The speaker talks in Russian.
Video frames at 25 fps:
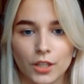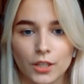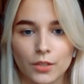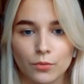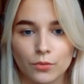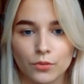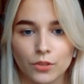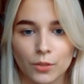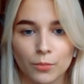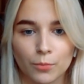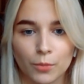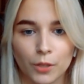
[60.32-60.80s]
сейчас
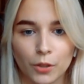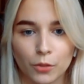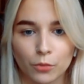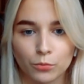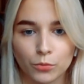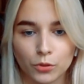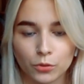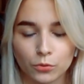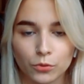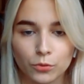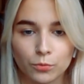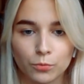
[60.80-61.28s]
вот на
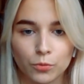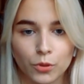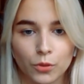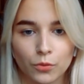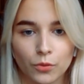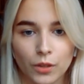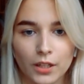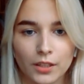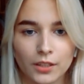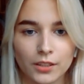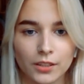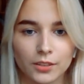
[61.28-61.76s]
пару минут,
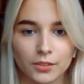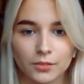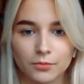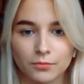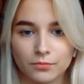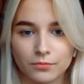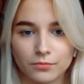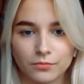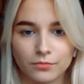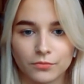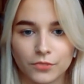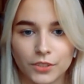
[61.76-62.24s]

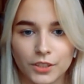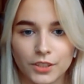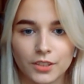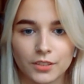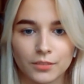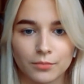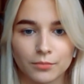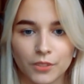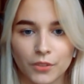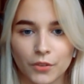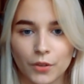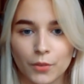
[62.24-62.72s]
буквально
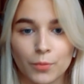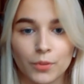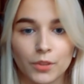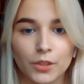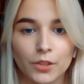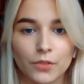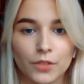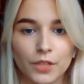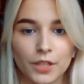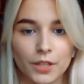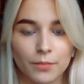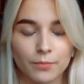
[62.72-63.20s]
выйди, давай
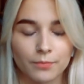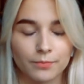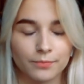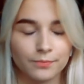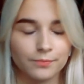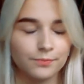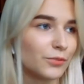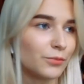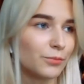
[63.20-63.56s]
поговорим.